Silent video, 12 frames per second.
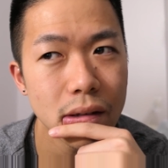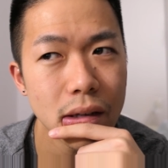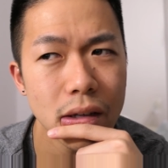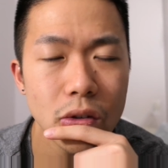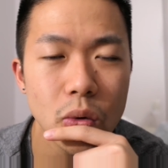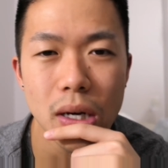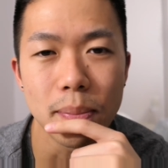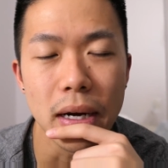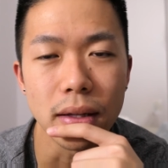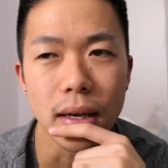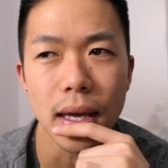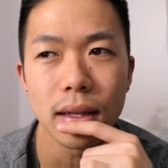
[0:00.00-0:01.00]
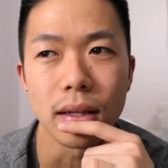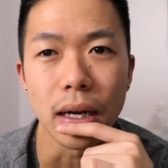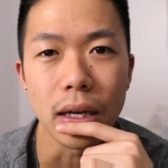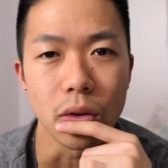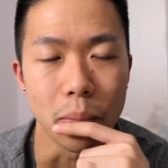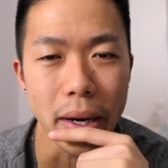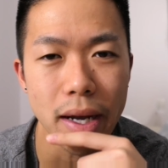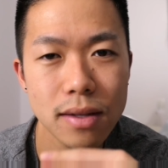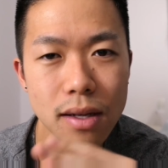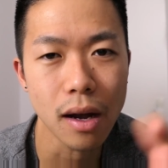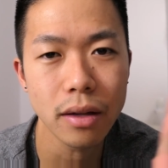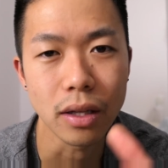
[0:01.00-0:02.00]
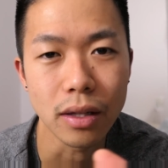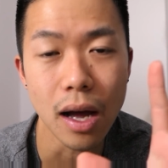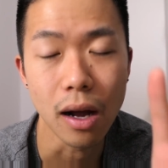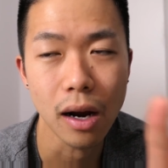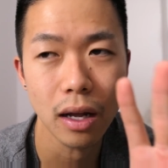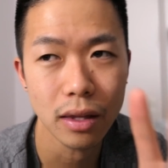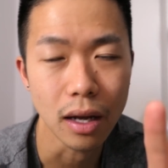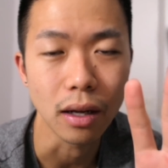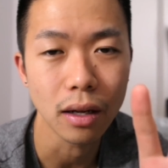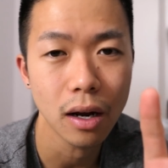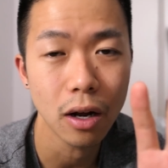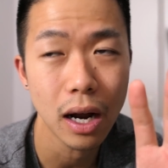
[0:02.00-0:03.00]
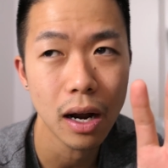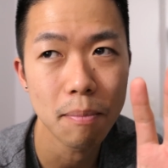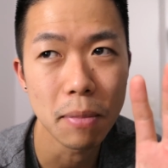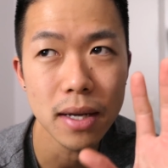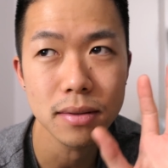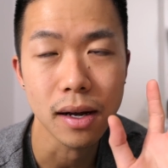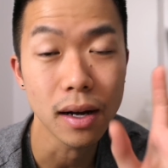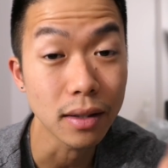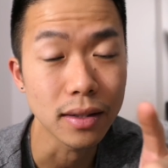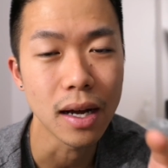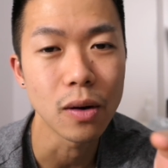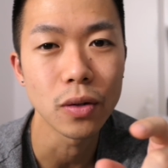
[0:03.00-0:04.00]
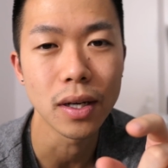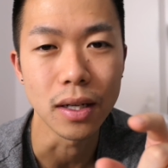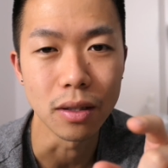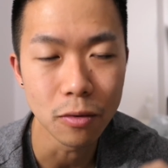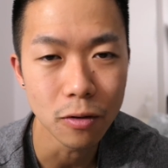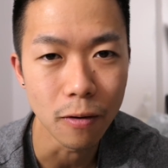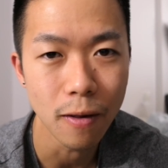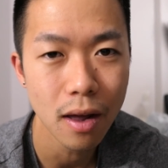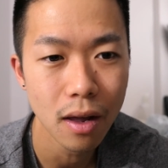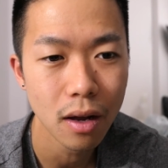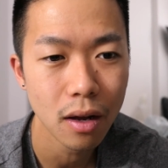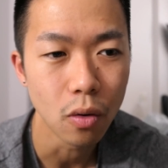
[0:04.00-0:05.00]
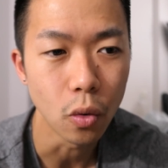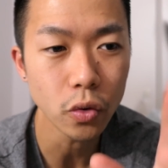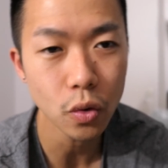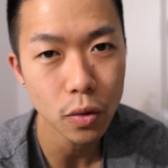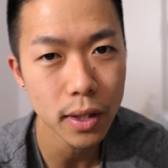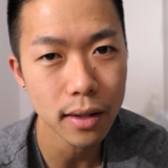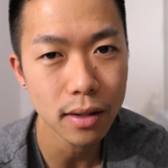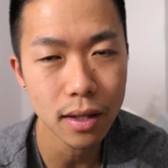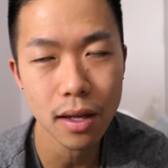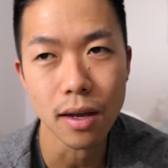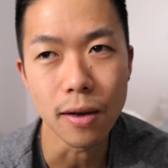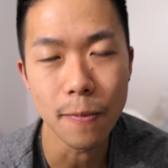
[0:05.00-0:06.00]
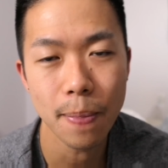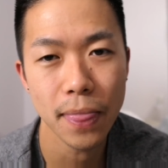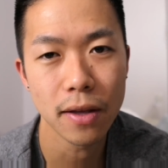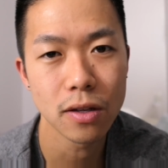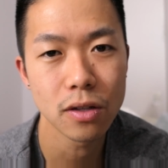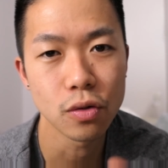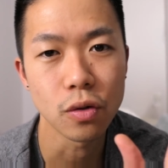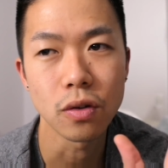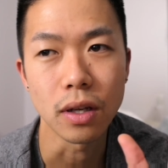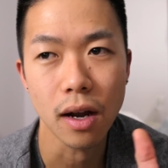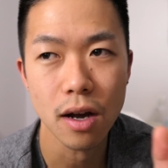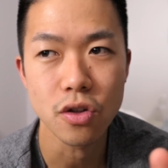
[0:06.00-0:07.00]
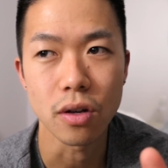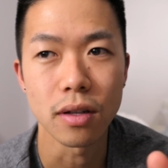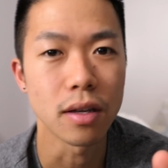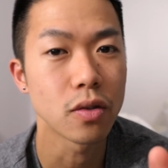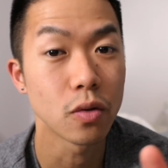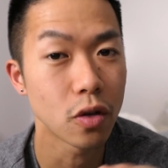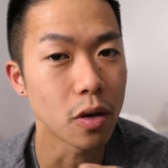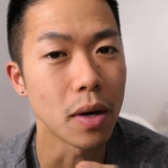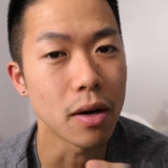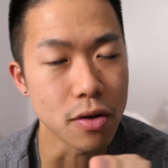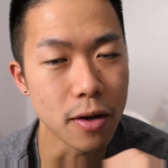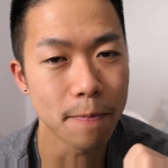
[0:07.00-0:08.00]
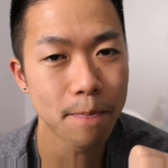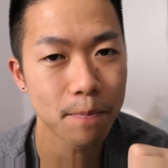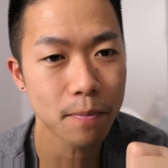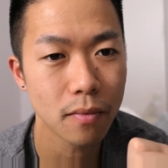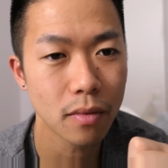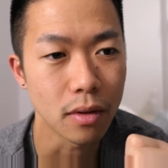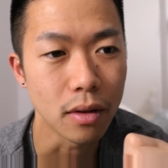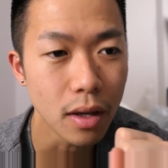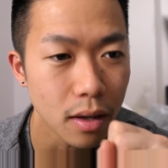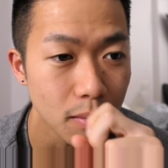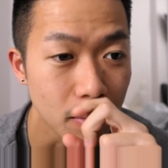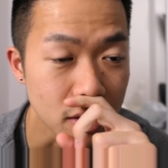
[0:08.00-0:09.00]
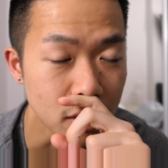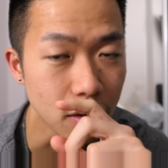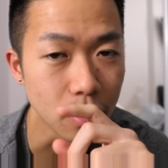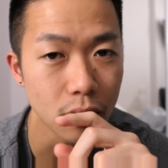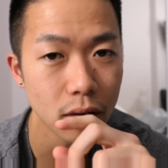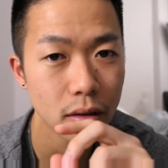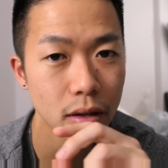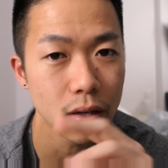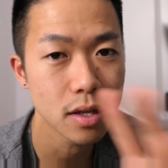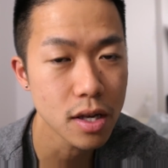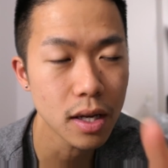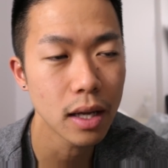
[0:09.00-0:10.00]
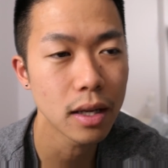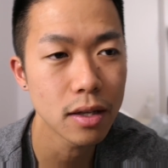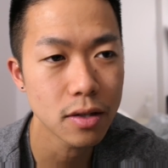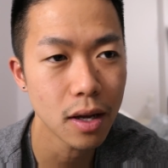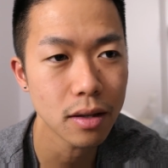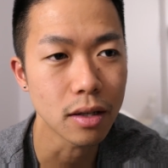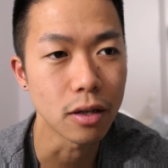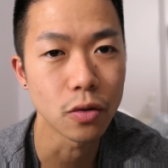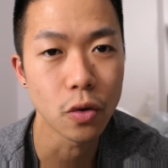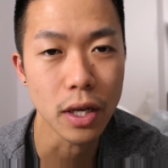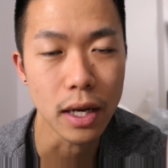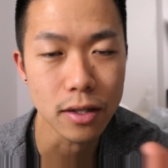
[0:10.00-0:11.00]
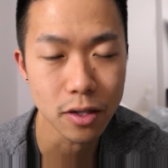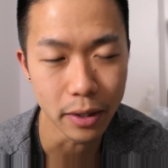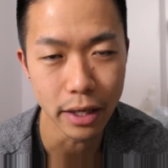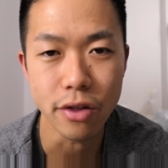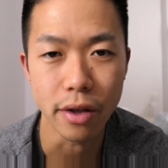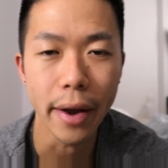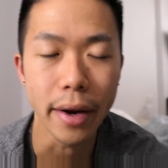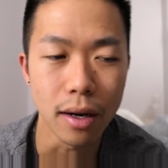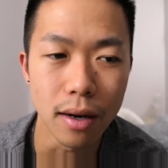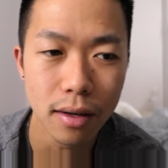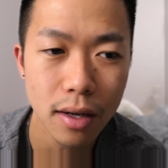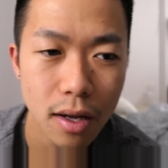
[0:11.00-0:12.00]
ていうのはまあ変だけどバイアスかかったバイアスかかった単語だけども男だってそういうふうにカジュアルってする時もあるじゃん。ね別に真剣に付き合ってる時が全てじゃないから